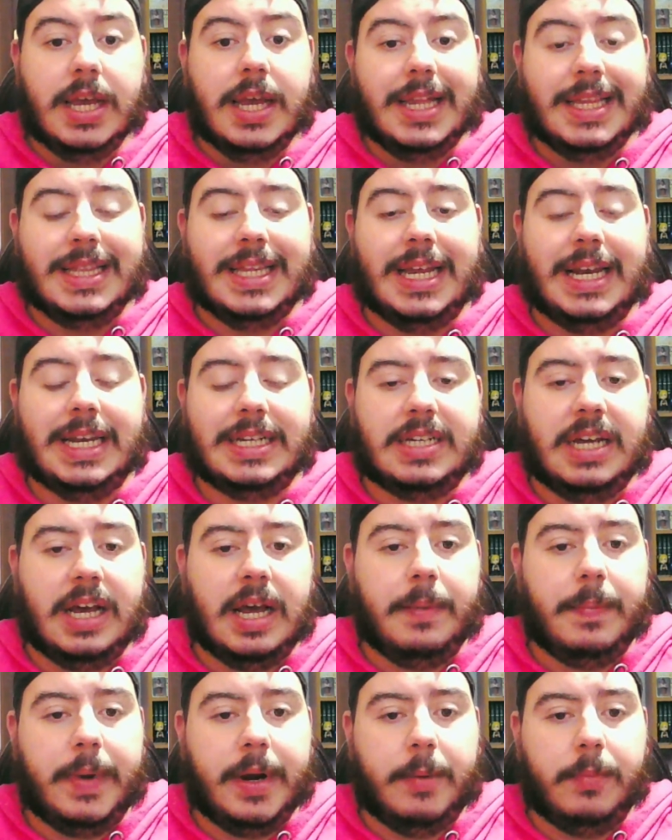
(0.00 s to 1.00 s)
de la
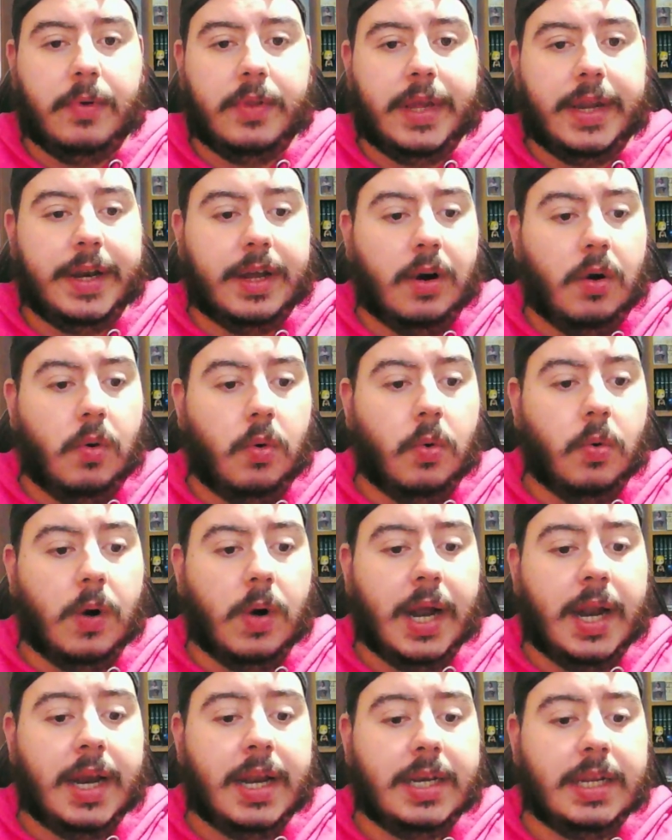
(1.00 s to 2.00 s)
saga para poder
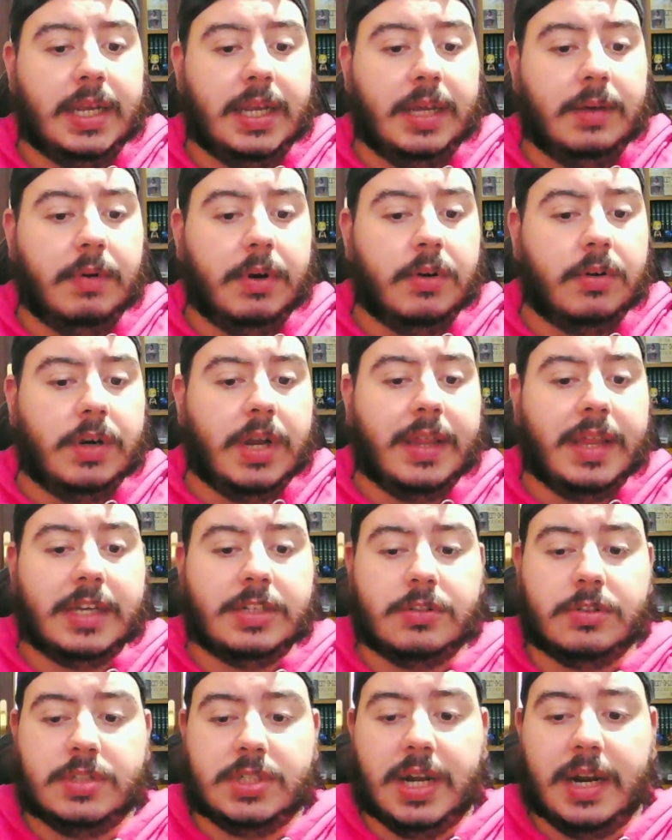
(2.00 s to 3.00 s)
jugar. Y bueno, nada,
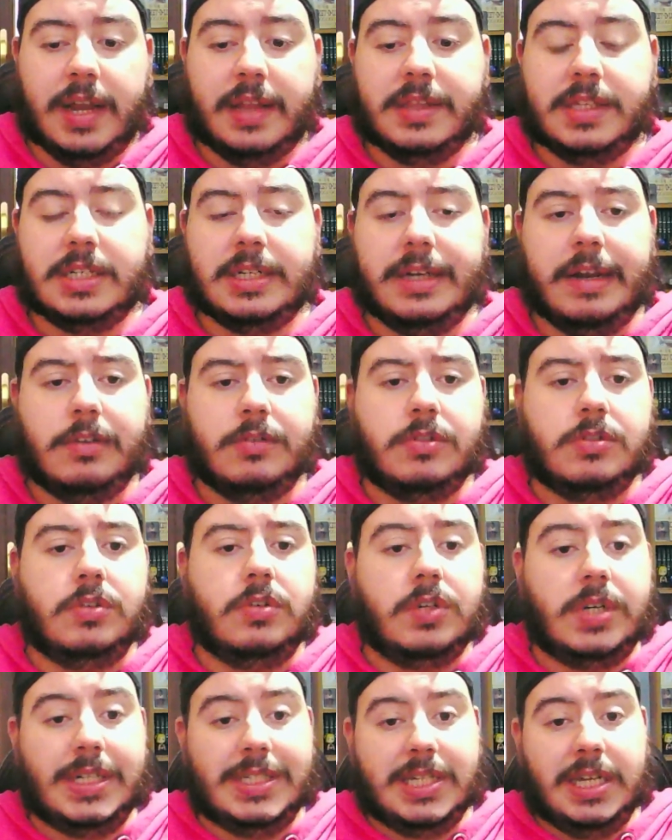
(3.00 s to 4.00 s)
eso es a grandes rasgos
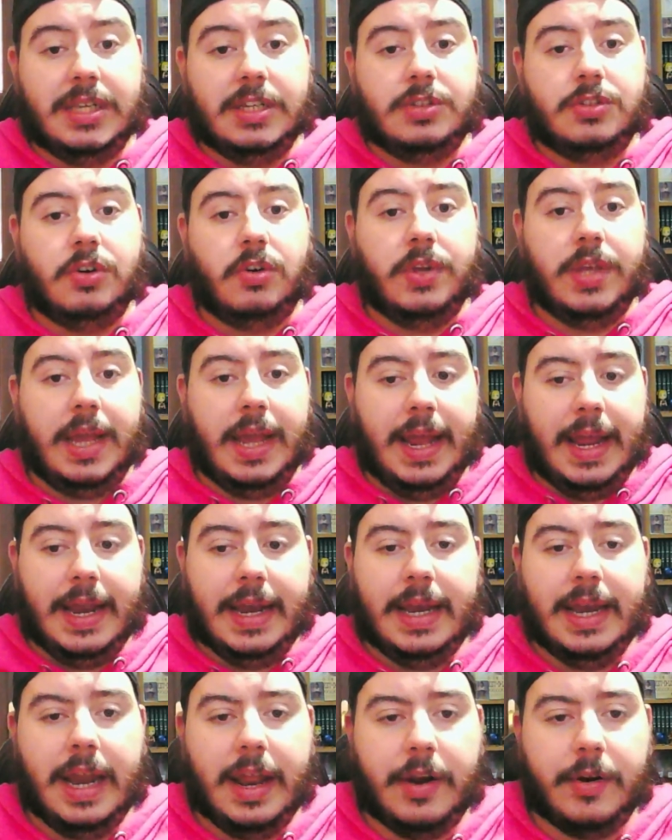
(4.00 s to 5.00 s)
lo que se ha dicho hoy
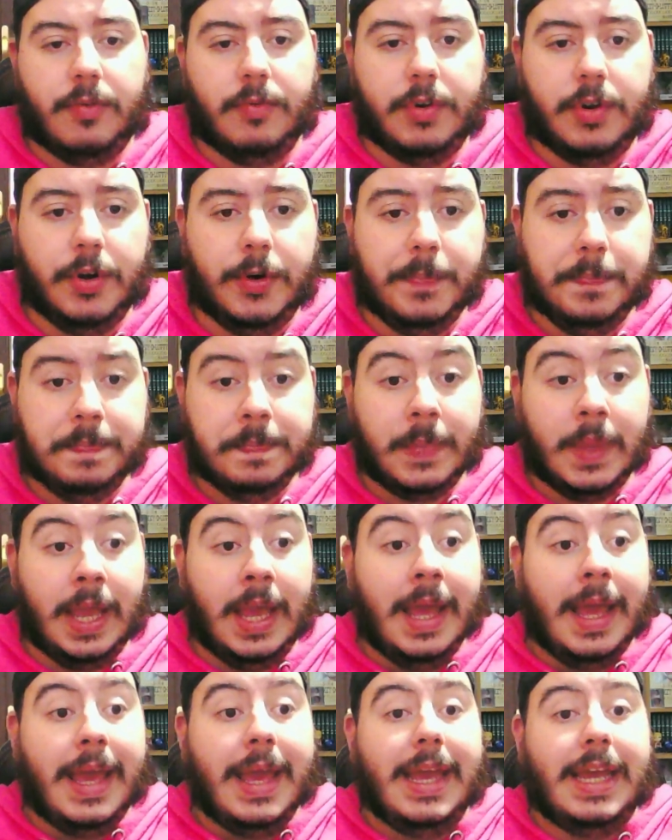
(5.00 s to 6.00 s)
en la reunión.
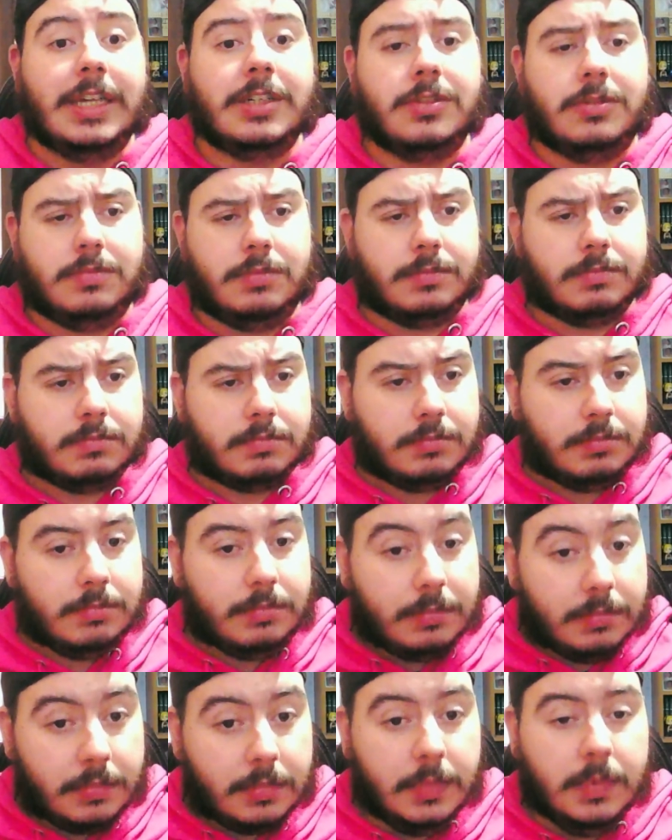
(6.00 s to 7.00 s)
Eh,
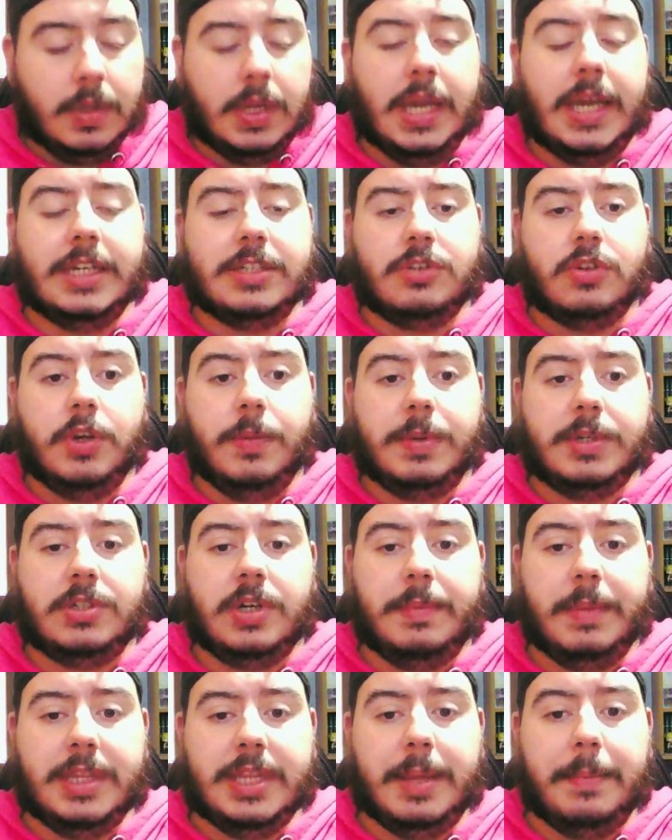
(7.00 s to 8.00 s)
estoy
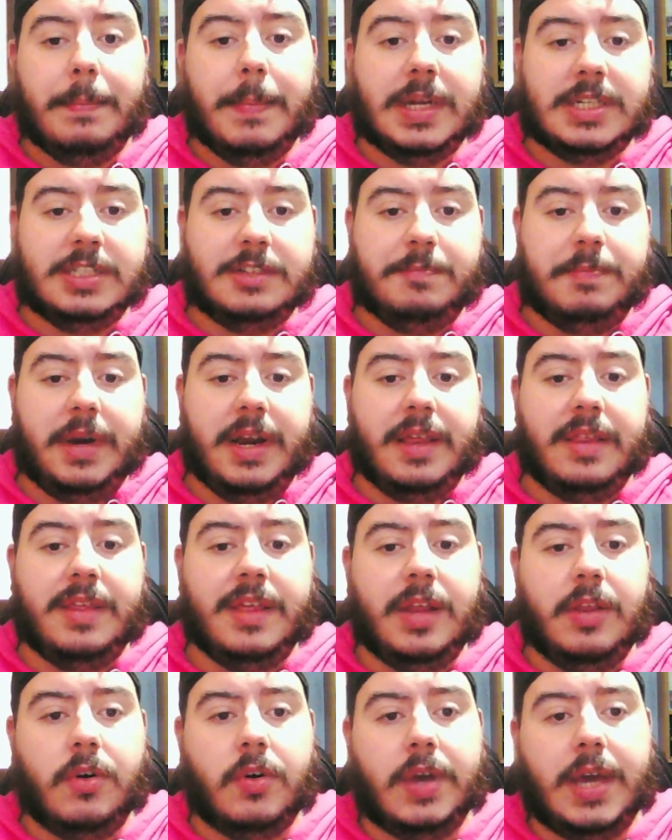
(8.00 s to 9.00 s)
personalmente más
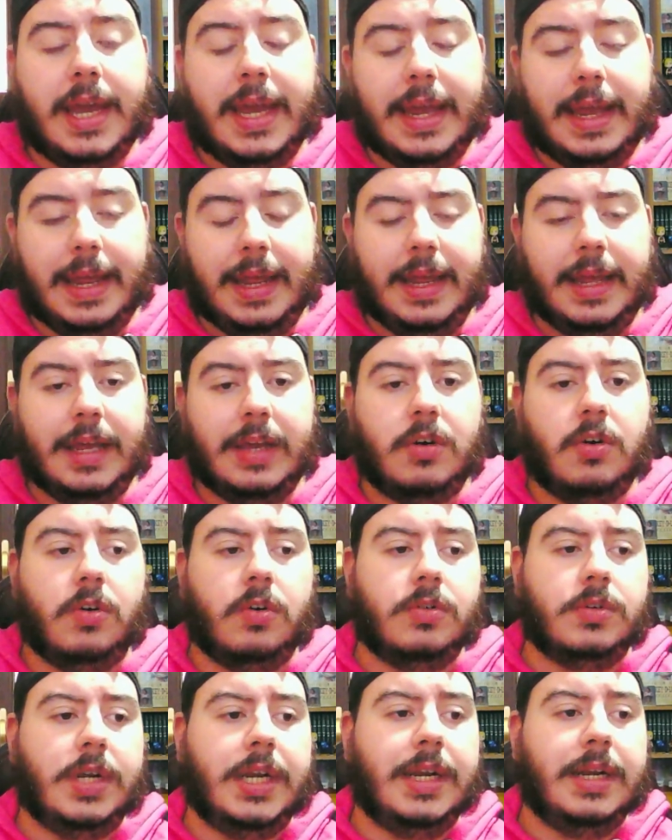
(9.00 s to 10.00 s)
esperanzado que eh,
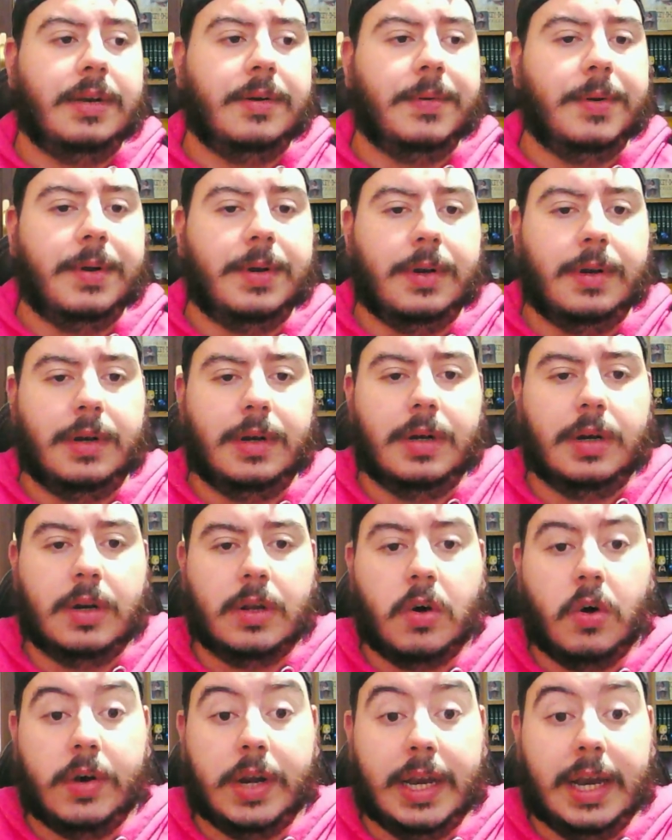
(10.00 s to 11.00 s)
con, el,
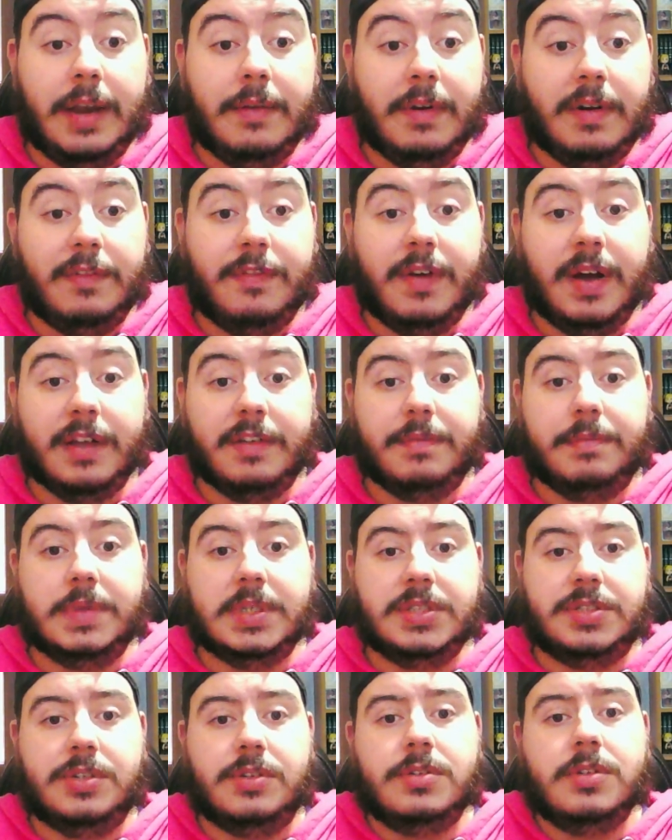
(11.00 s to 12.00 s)
con el Level 5
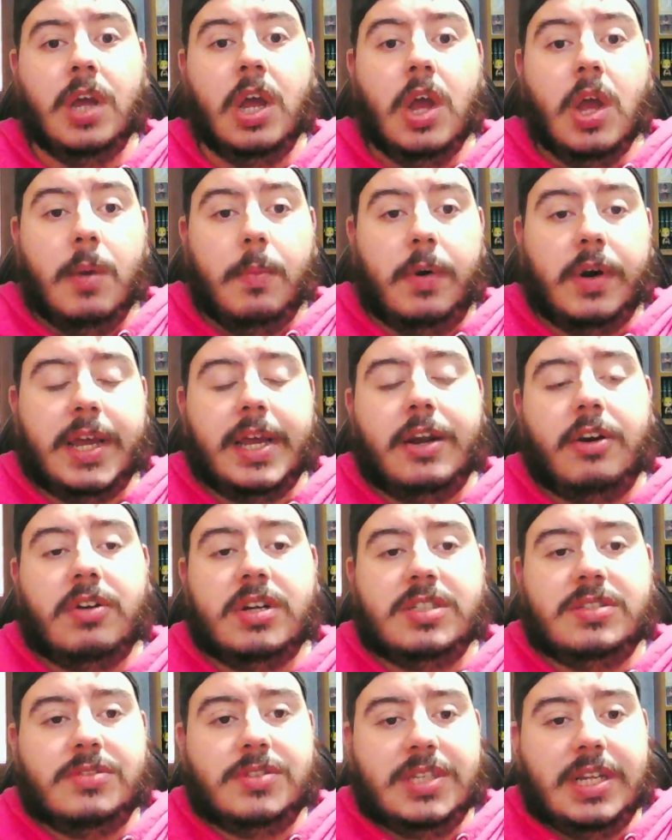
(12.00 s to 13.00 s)
Vision, porque creo
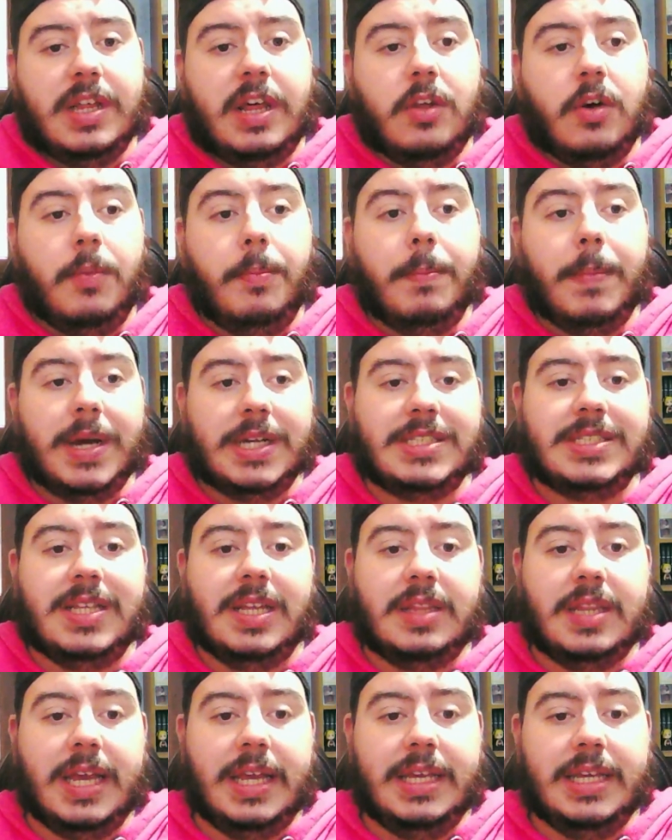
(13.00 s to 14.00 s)
que se nos ha dado más
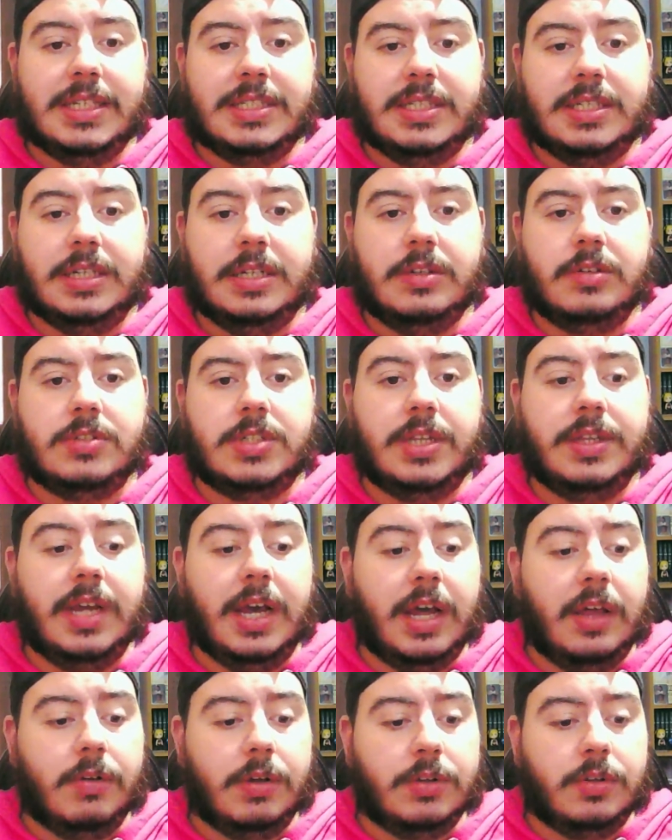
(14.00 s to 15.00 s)
detalles y nos han
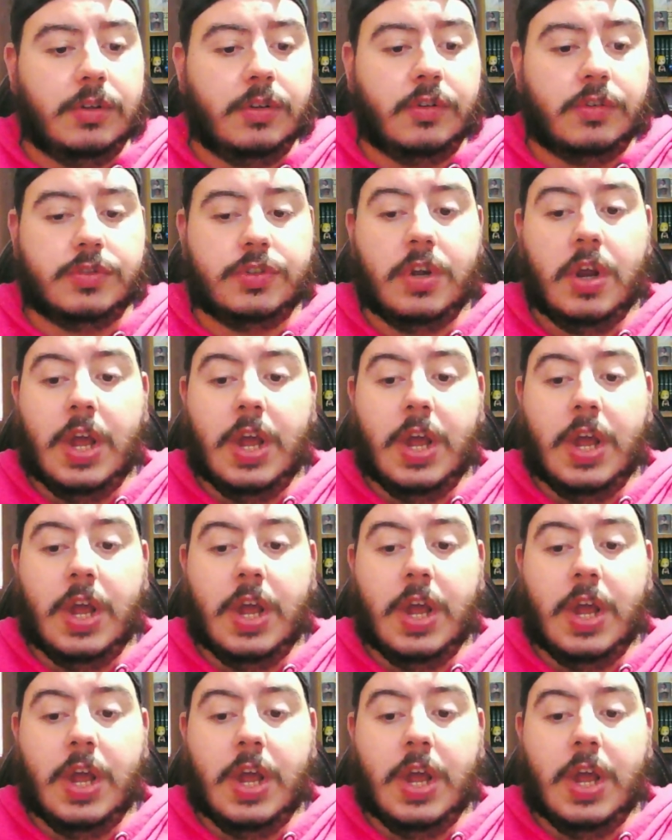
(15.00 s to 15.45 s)
dejado a todos